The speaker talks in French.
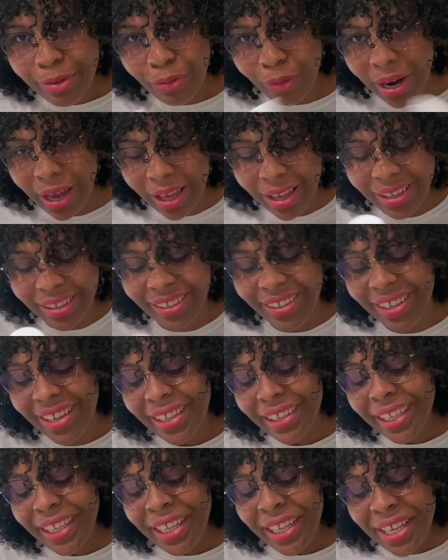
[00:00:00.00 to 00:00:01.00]
voilà.
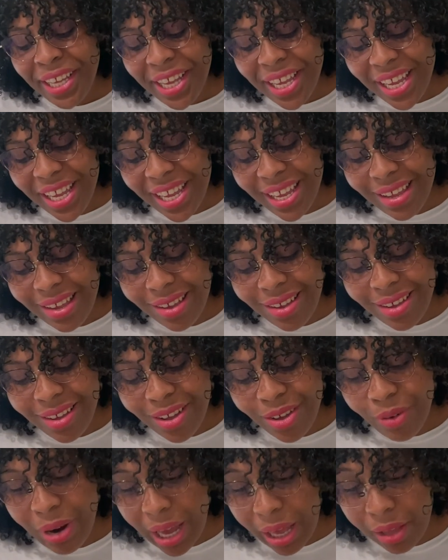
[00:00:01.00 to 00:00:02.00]
Et euh, voilà,